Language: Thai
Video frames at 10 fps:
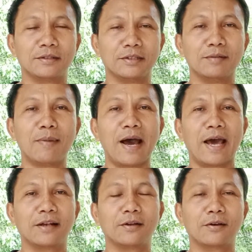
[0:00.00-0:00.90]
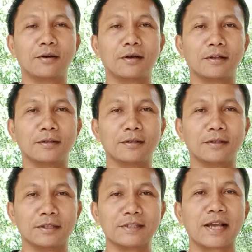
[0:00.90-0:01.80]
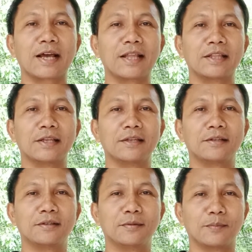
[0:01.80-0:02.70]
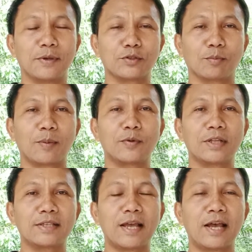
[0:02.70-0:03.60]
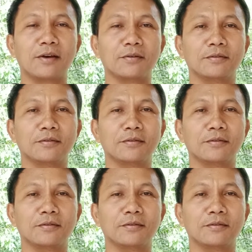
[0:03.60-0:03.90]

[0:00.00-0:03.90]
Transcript: ถือบาทแล้วก็ถือสังกติไปส่งพระพุทธเจ้า